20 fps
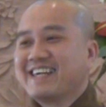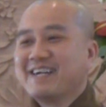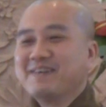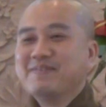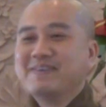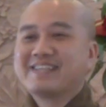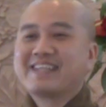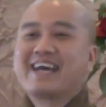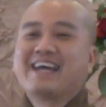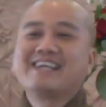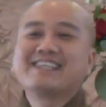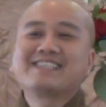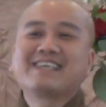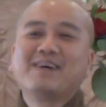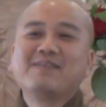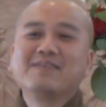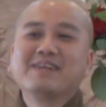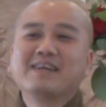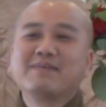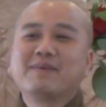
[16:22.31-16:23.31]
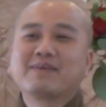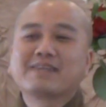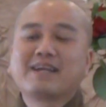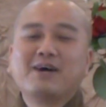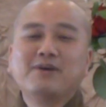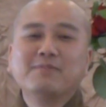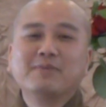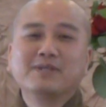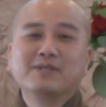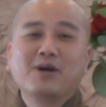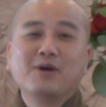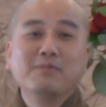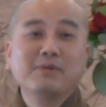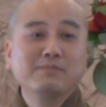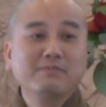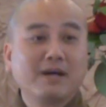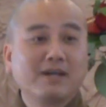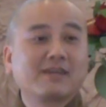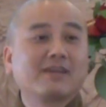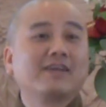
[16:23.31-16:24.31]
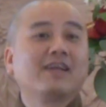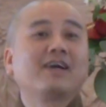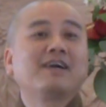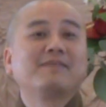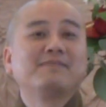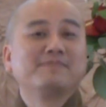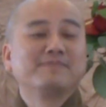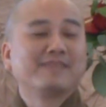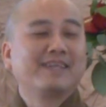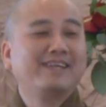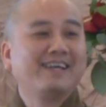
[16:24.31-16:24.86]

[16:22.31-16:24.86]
rồi mình thấy xong là bắt đầu mình ngồi mình bực rồi đó